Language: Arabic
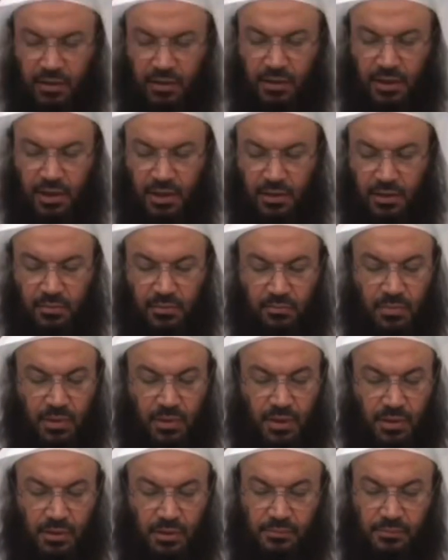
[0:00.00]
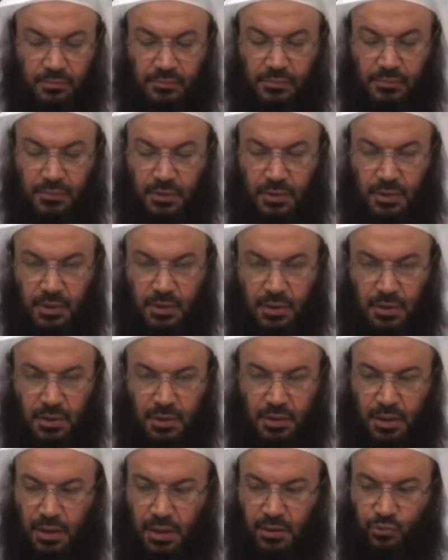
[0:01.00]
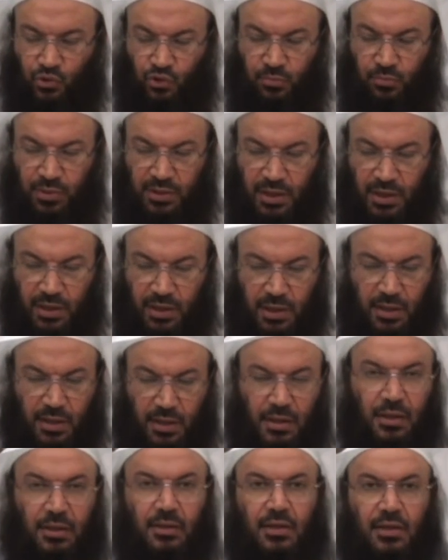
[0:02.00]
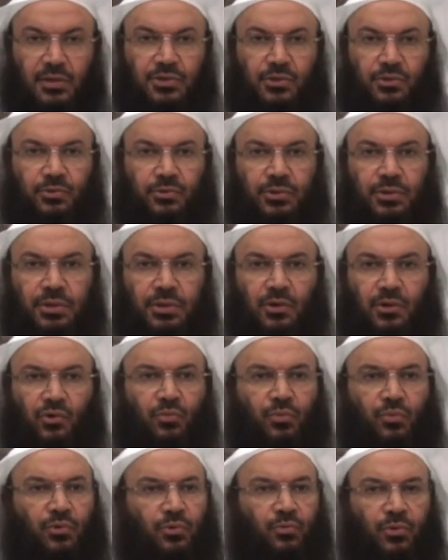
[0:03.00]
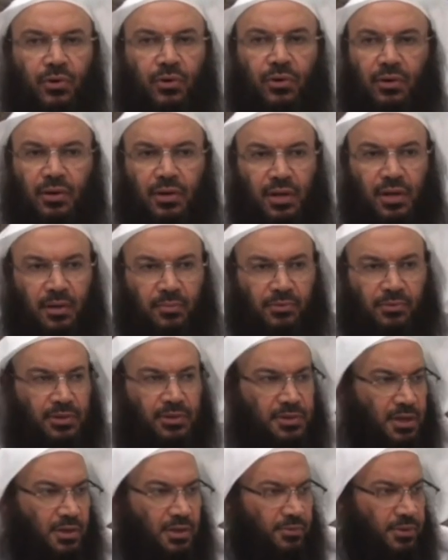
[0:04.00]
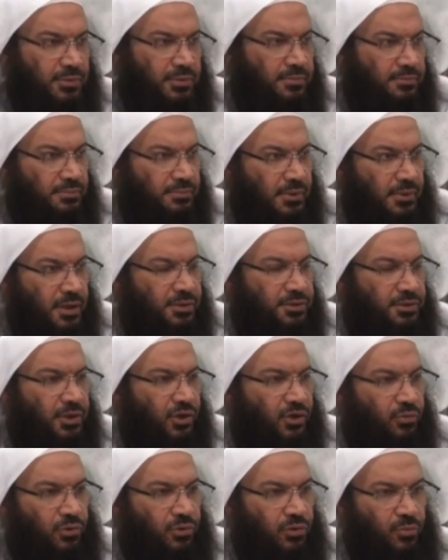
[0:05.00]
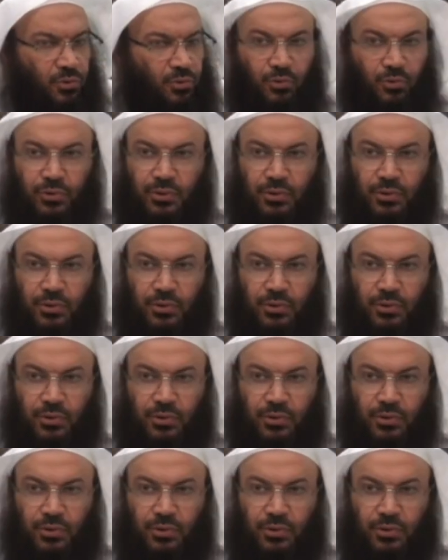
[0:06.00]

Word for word: يعني مما يعني تحمد عليها السعودية قبورهم كلها متساوية حتى قبور الملوك